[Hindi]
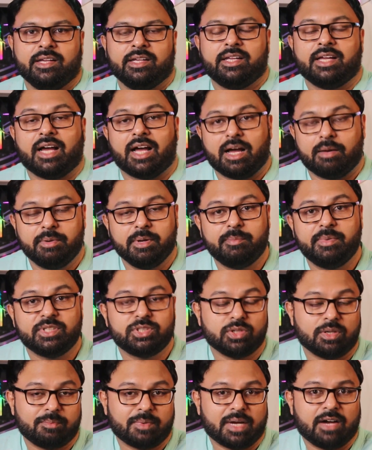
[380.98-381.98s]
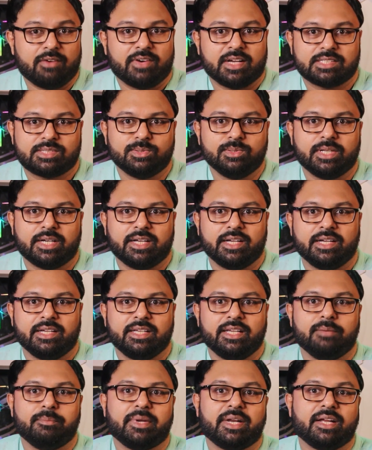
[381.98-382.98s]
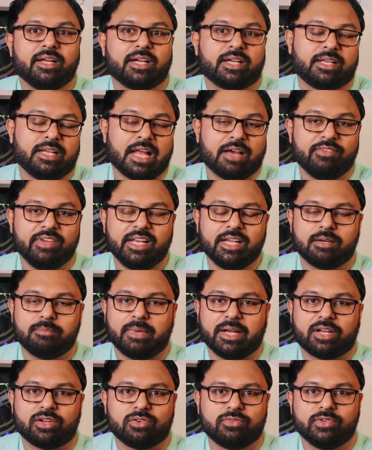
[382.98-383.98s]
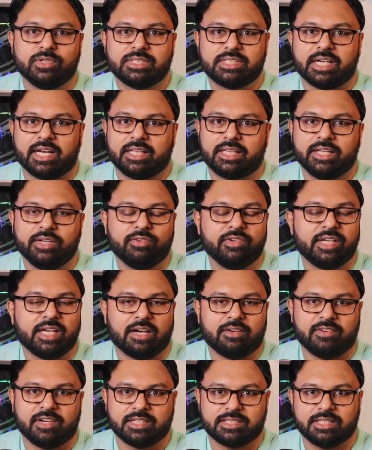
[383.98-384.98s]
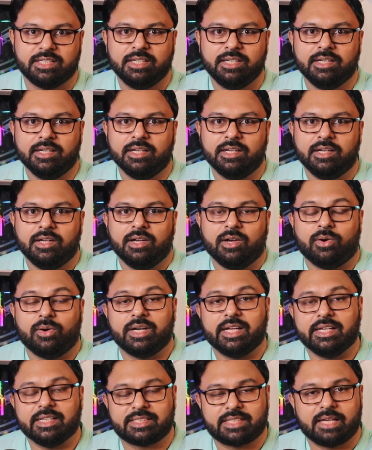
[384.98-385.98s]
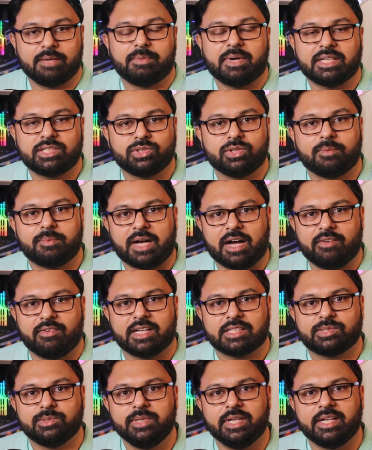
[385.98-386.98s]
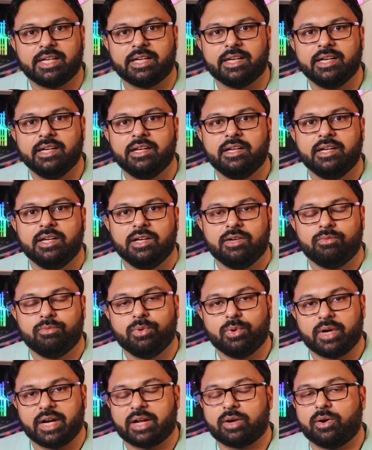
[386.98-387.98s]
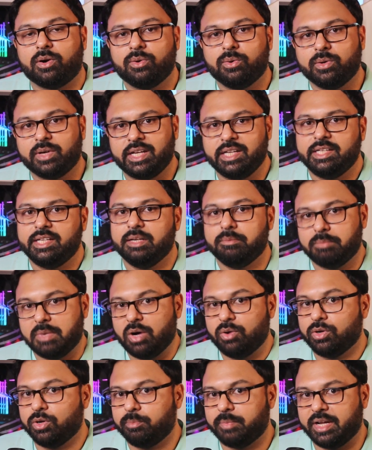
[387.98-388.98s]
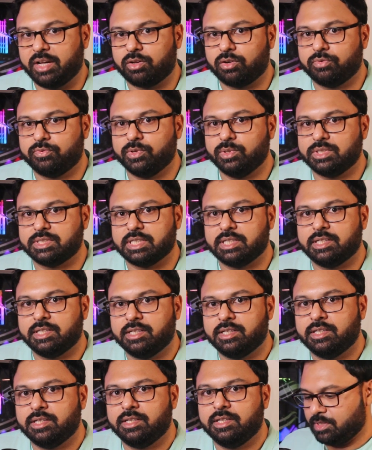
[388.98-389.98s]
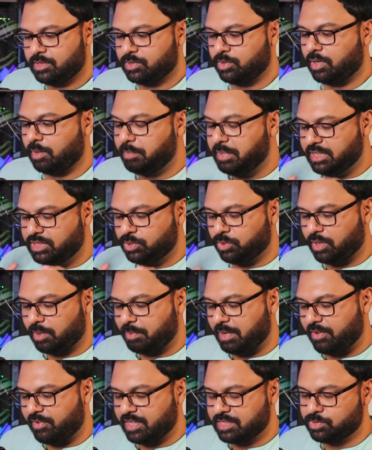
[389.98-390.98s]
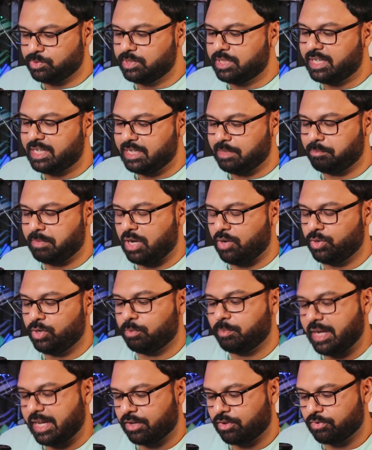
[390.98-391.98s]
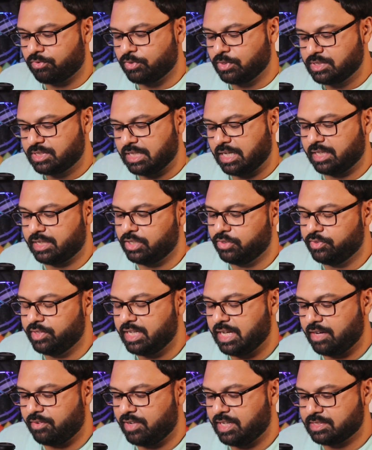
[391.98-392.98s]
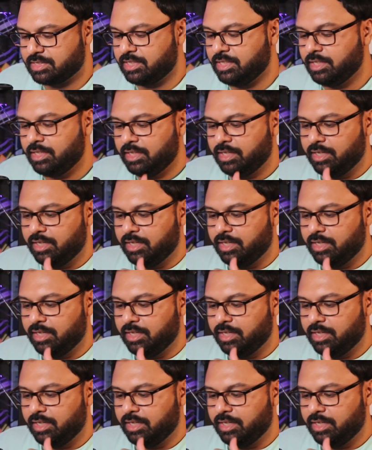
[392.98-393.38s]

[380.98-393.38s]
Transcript: या अभी भी जो आप आवाज़ सुन रहे हैं ये मेरे लेवलियर माइक्रोफोन से आती हुई आवाज़ है और इसके बाद जो आप आवाज़ सुनेंगे वो रिकॉर्ड होगी ये माउनो माइक्रोफोन से सो so, अभी जो आप आवाज़ सुन रहे हैं ये माउनो माइक्रोफोन से आती हुई आवाज़ है